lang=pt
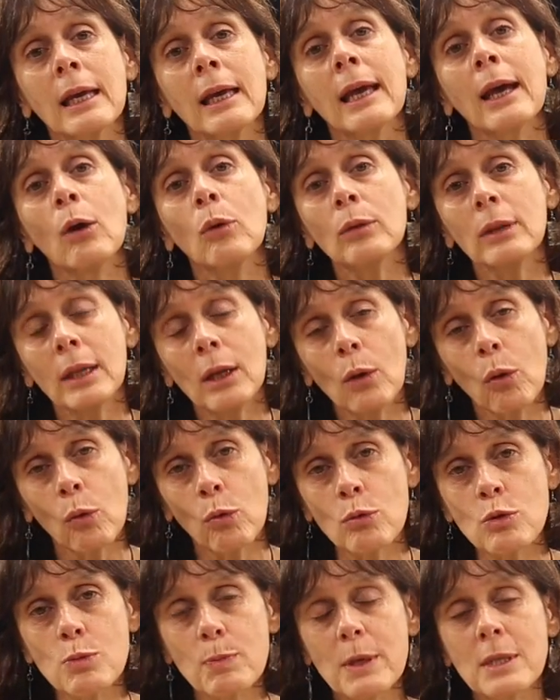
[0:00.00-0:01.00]
e reuniu
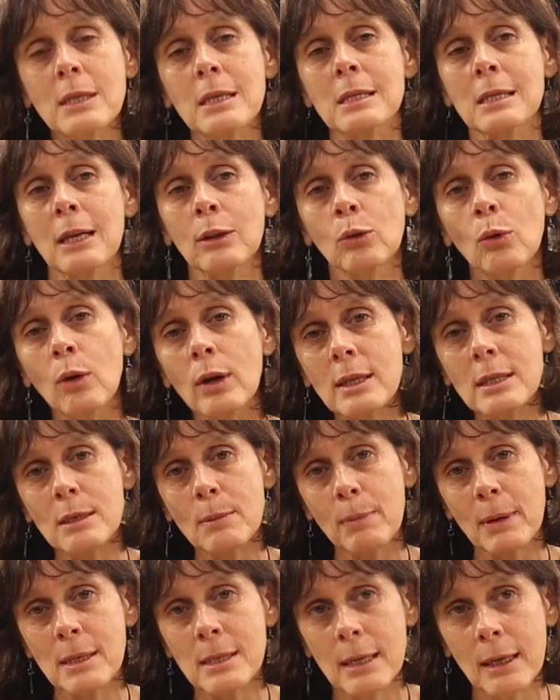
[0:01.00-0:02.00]
alguns
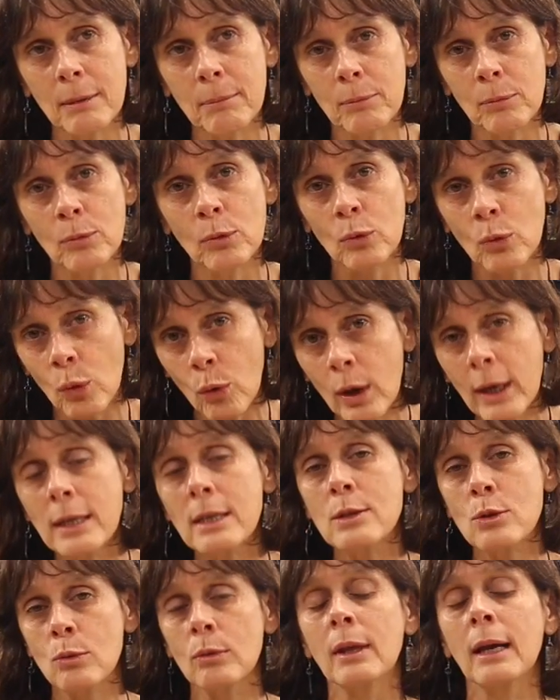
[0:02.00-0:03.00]
pesquisadores e
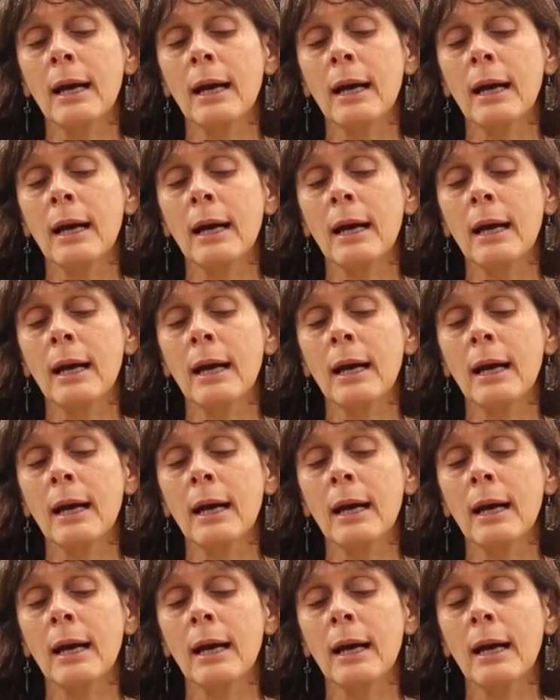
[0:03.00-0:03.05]
pensadores do